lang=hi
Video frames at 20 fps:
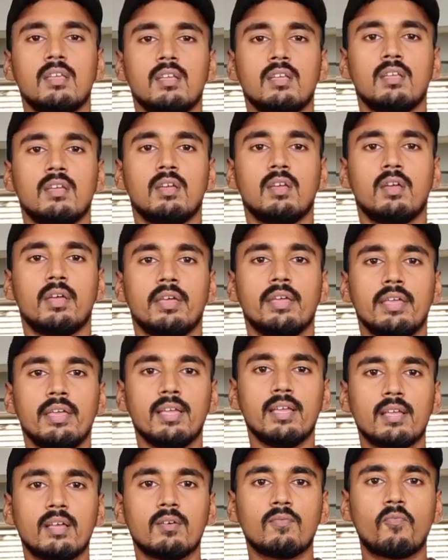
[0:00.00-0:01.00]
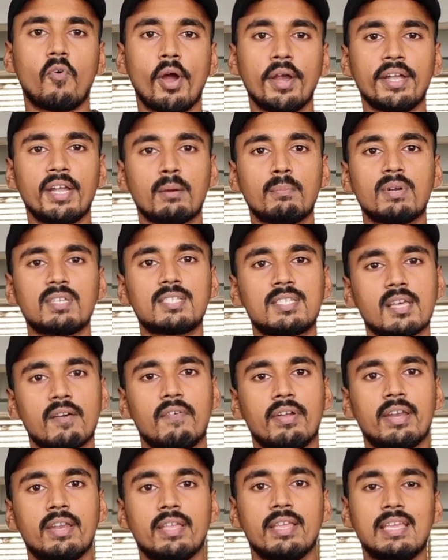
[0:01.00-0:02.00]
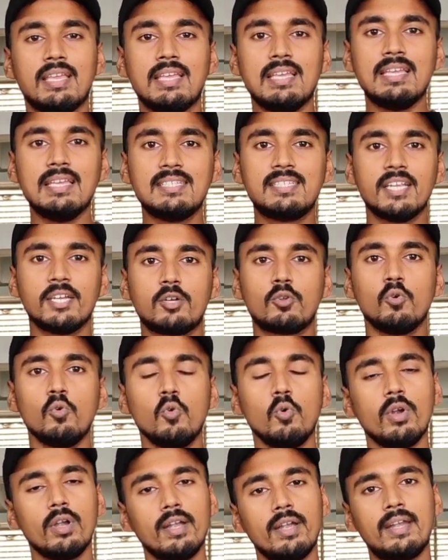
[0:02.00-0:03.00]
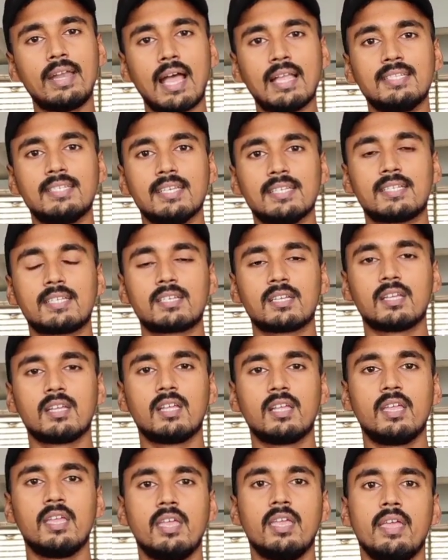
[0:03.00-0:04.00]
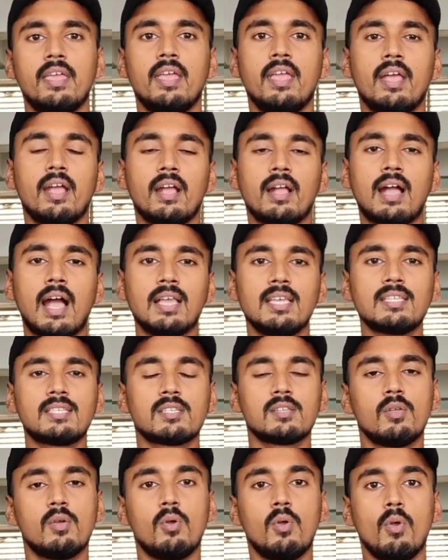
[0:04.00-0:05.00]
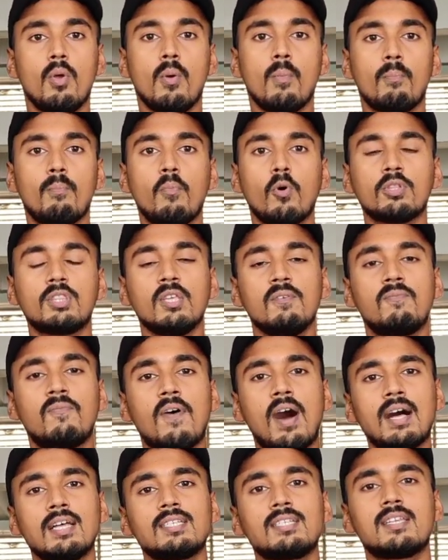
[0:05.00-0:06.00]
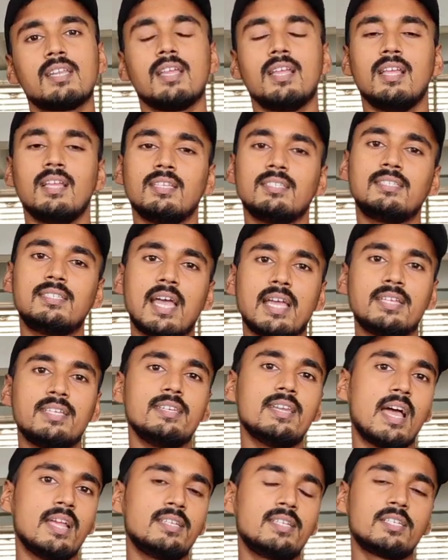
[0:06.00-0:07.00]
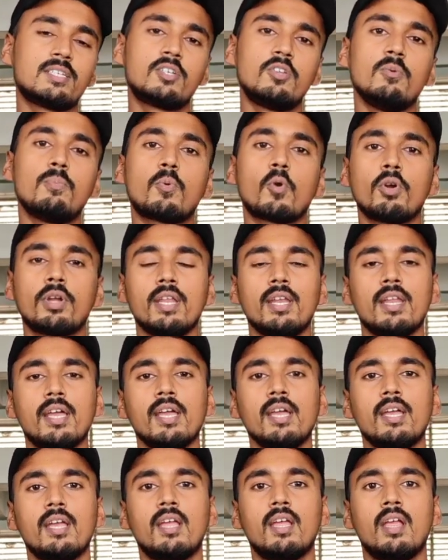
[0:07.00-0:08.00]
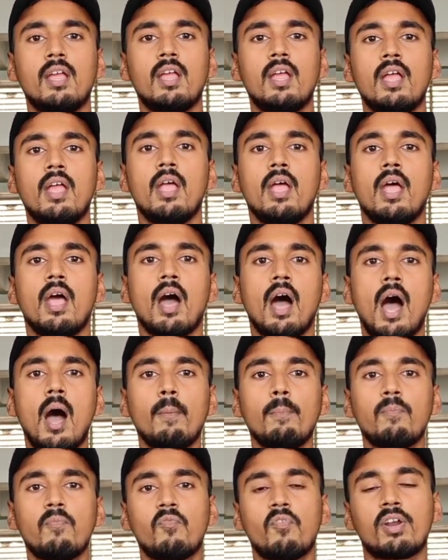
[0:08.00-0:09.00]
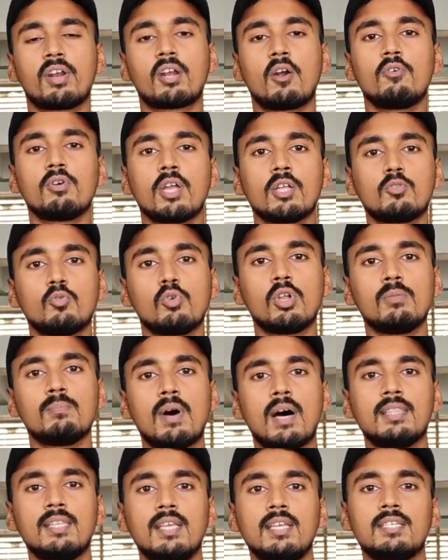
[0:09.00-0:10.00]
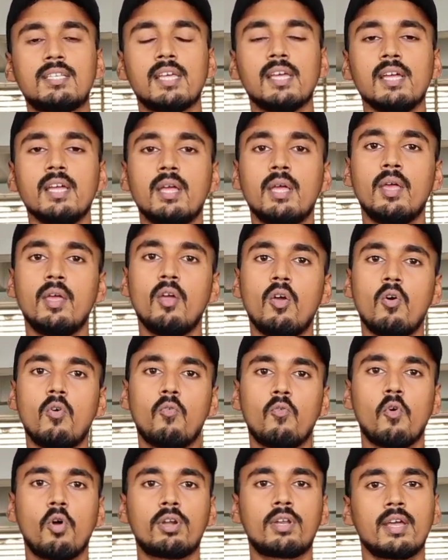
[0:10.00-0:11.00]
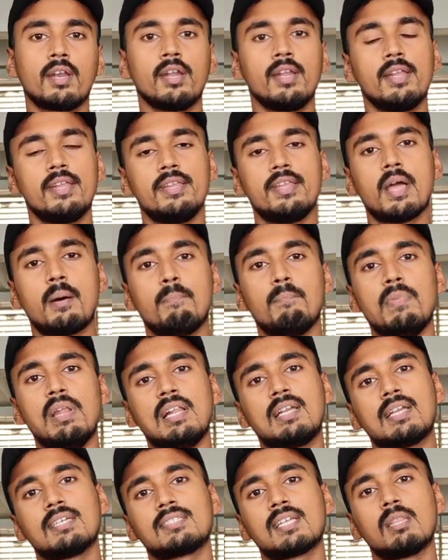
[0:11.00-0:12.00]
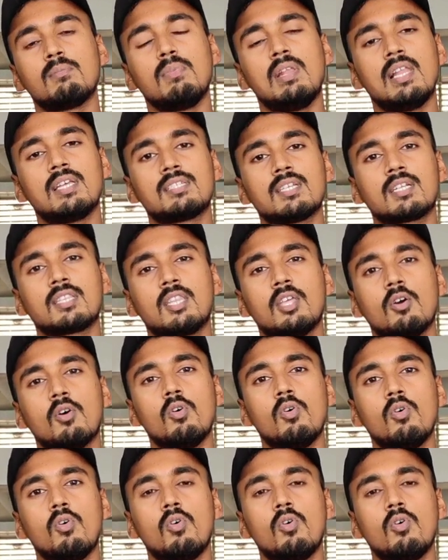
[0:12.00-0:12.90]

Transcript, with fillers: हो इसके साथ आप पॉइंट नंबर सेवन इजी टू डाइजेस्ट गाइस बहुत ही फास्ट डाइजेस्टिव प्रोटीन है आप वर्कआउट के तुरंत बाद ही इसे वाटर या मिल्क के साथ भी ले सकते हो